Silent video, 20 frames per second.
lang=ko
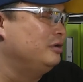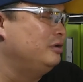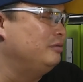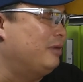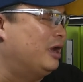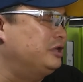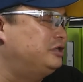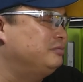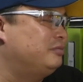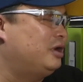
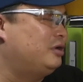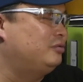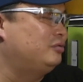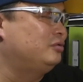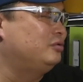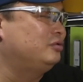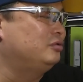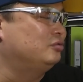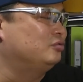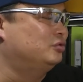
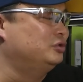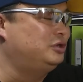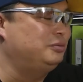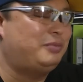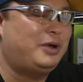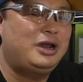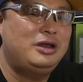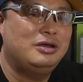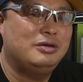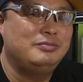마지막으로
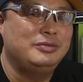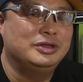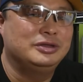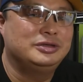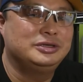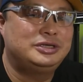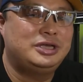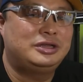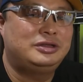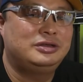구십팔 년
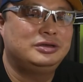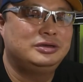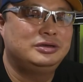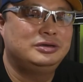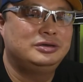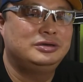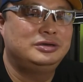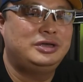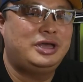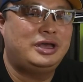
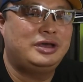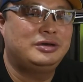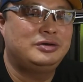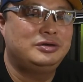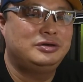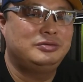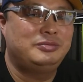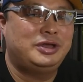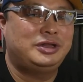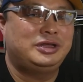민트세트의
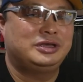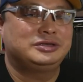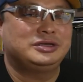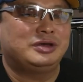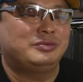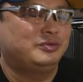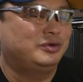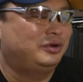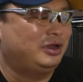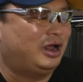흐름에 대해서
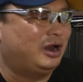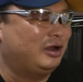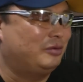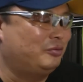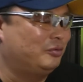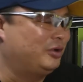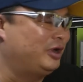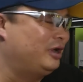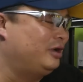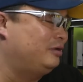한번
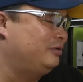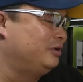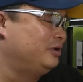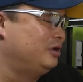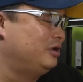알아볼까요?